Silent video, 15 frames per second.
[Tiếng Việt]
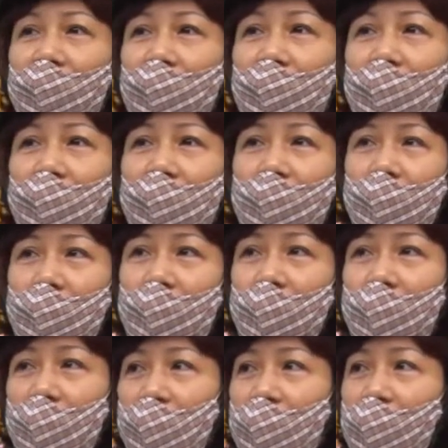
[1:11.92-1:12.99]
có thể sẽ xử phạt
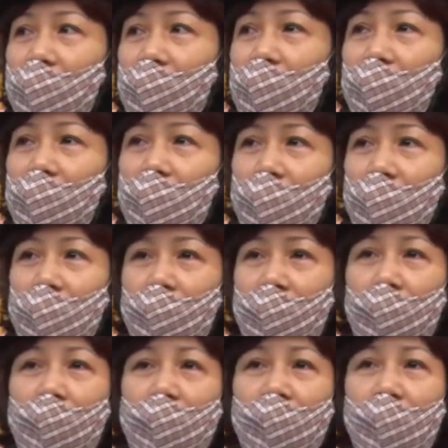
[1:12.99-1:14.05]
những trường hợp mà phụ huynh không đội
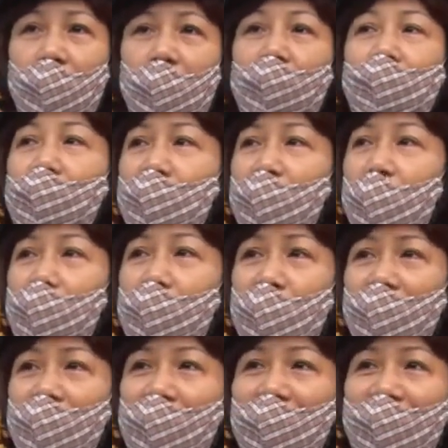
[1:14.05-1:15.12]
mũ bảo hiểm có chị có
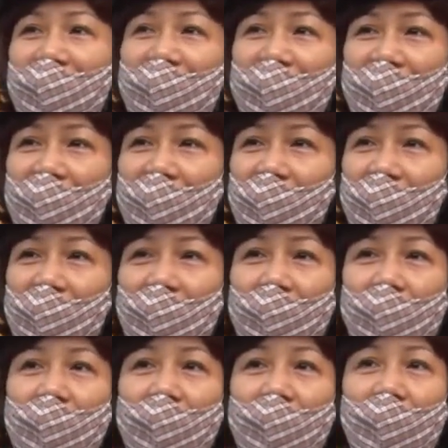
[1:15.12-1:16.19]
biết chị có lo ngại cái
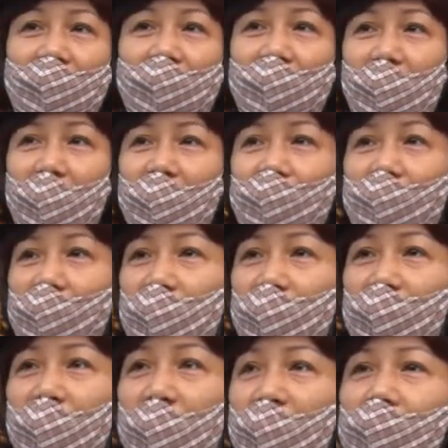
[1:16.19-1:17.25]
điều đấy không có chị
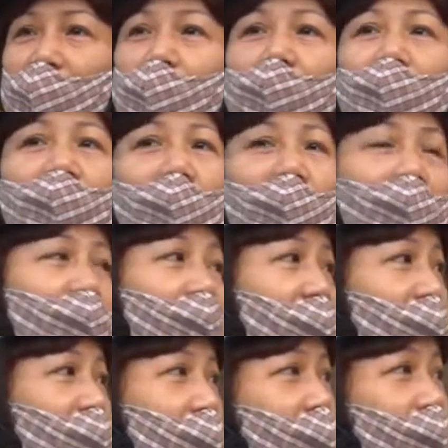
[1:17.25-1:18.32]
lo ngại nhưng mà nhà chị
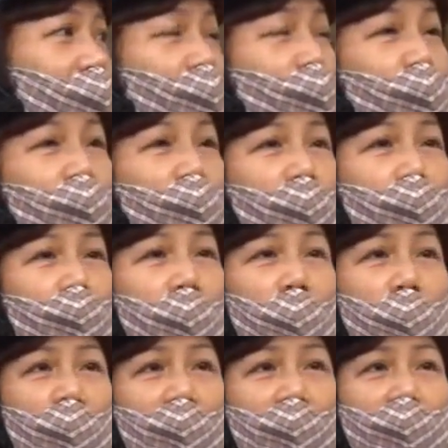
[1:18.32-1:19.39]
ngay ở gần chỗ đầu
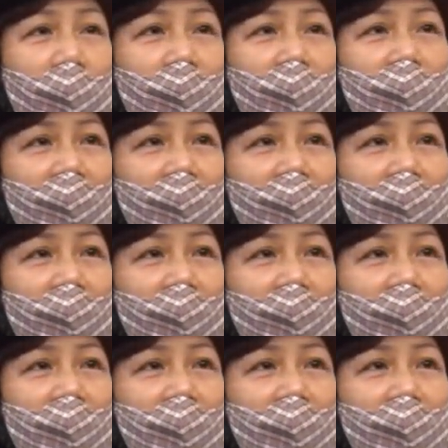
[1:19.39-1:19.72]
phố này mà